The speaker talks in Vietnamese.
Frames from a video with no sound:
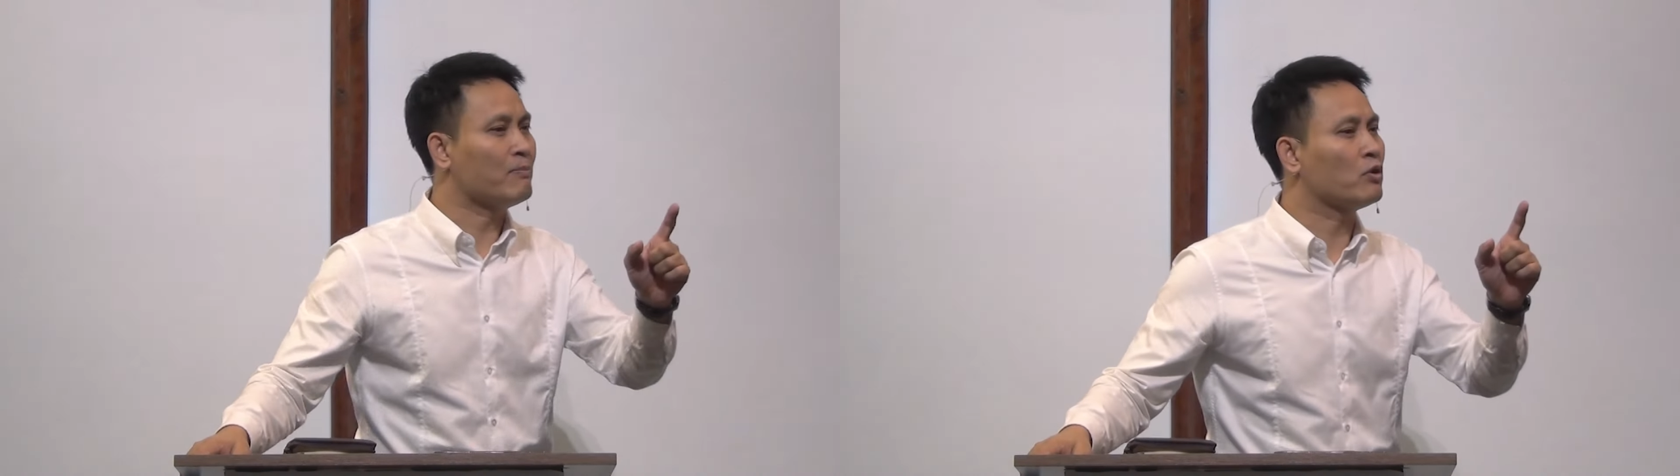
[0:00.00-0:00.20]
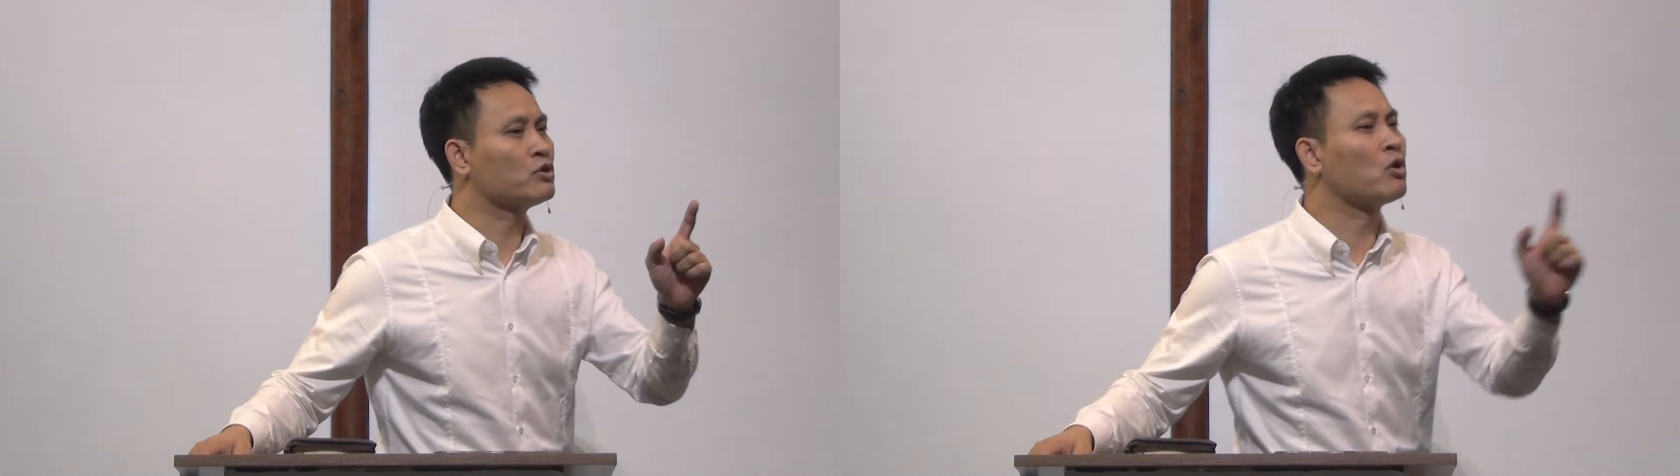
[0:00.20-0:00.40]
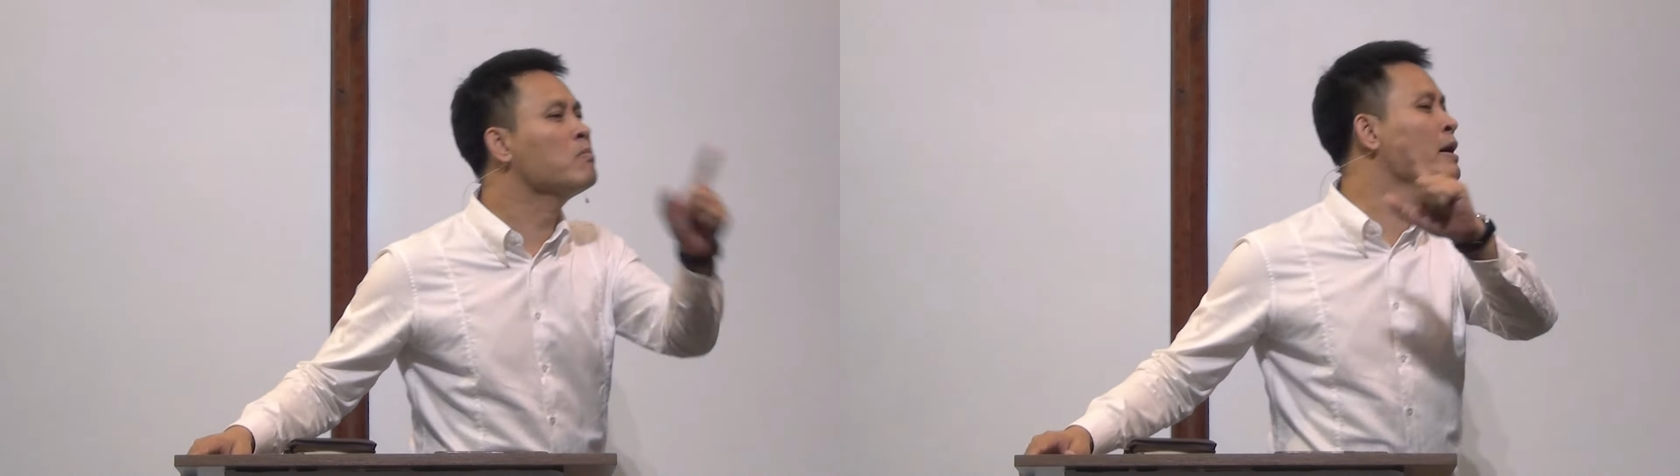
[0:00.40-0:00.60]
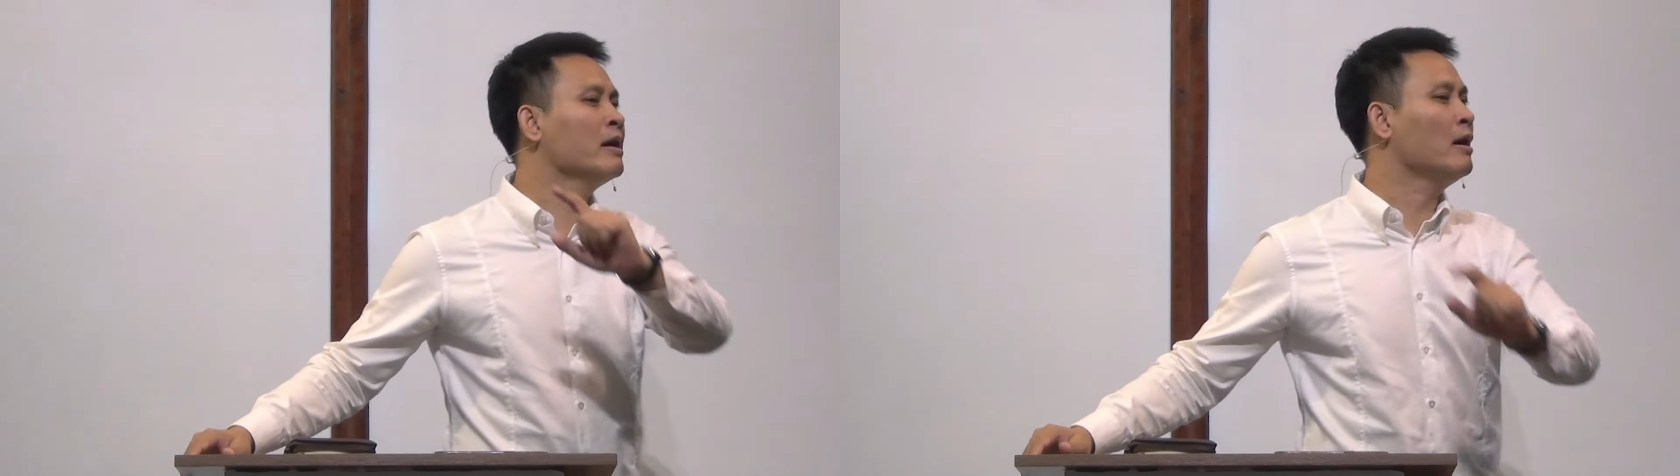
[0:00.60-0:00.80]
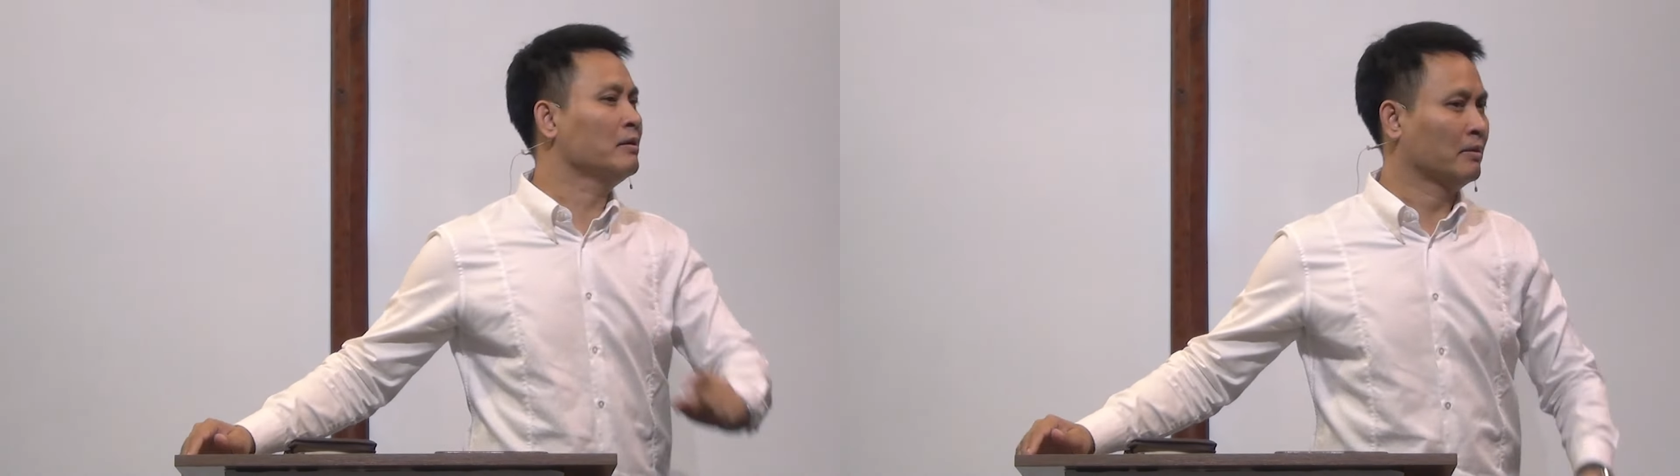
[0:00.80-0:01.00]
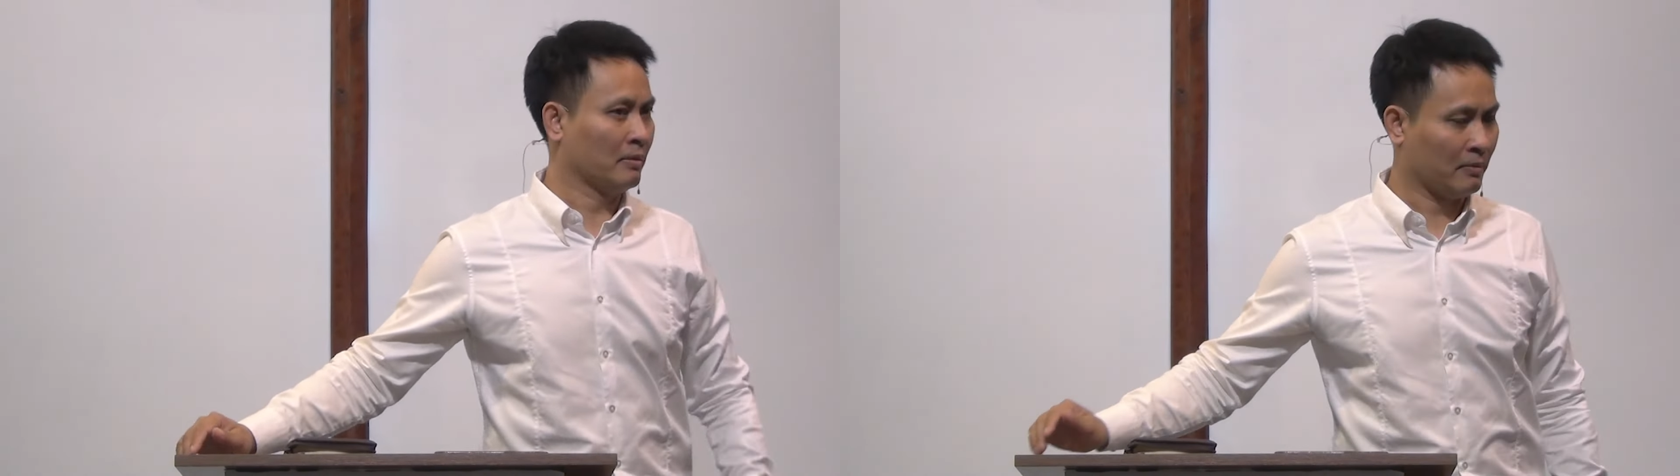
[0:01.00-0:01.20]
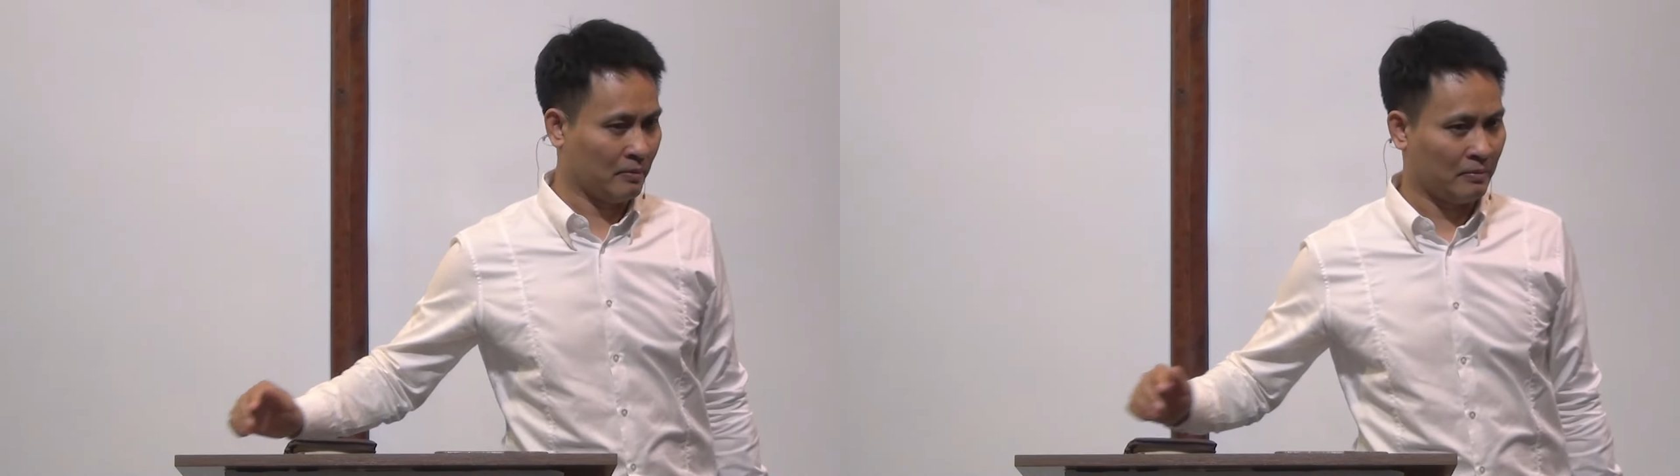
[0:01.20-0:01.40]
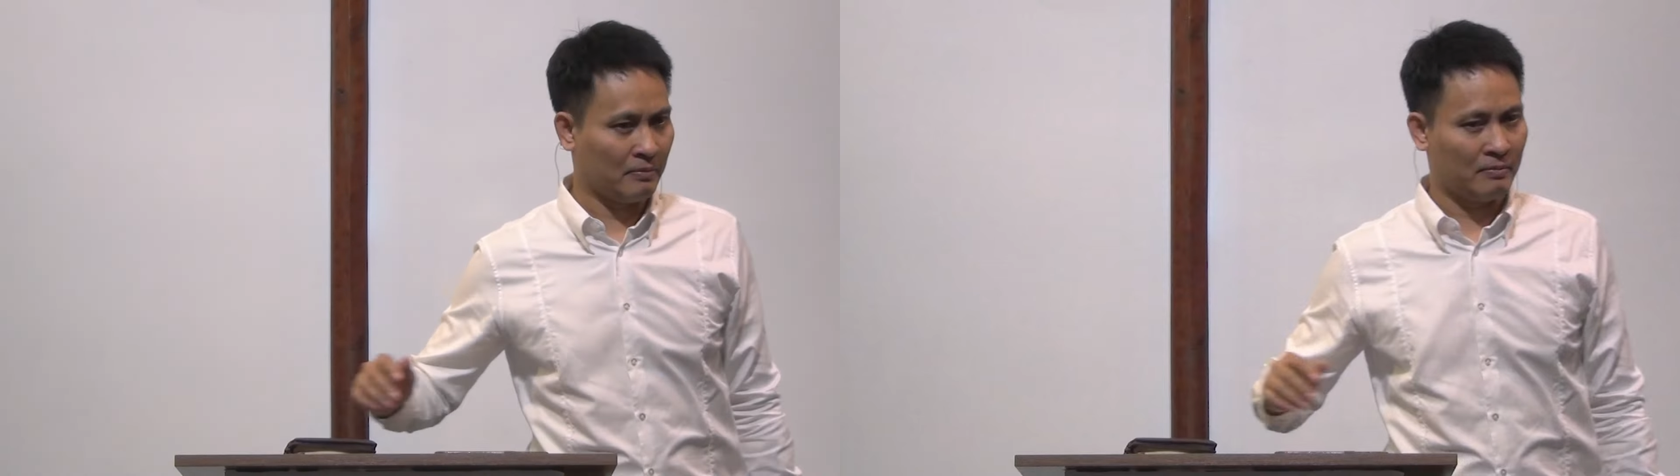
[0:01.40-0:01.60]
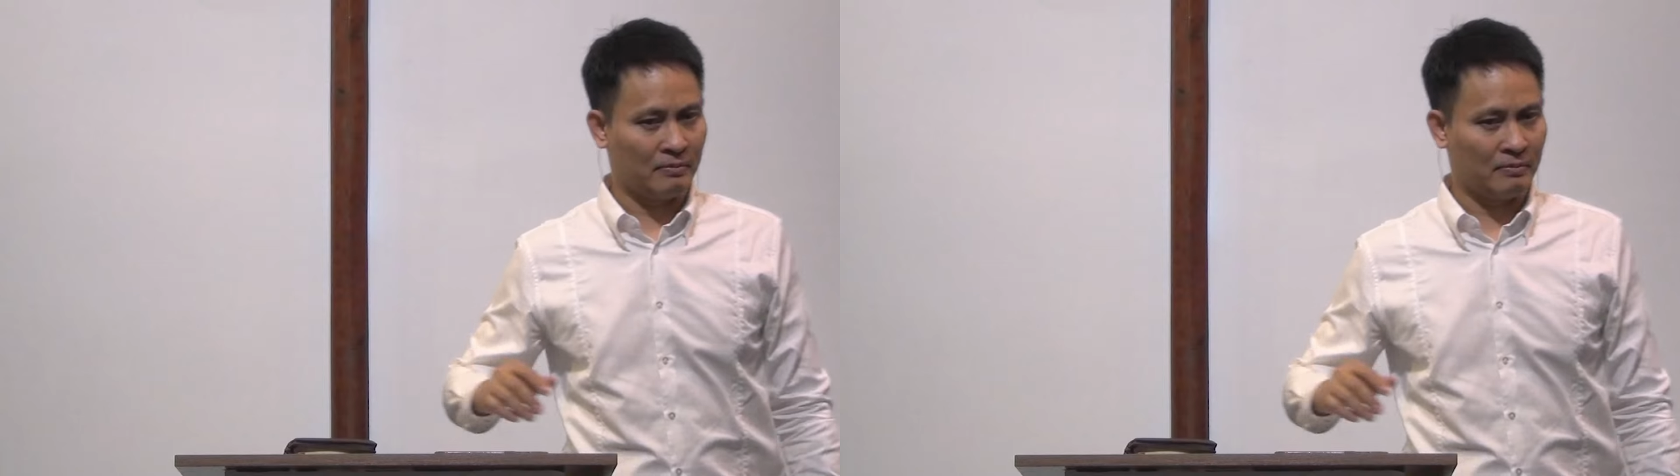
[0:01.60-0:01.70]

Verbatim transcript: đọc hình xăm còn dùng mình hơn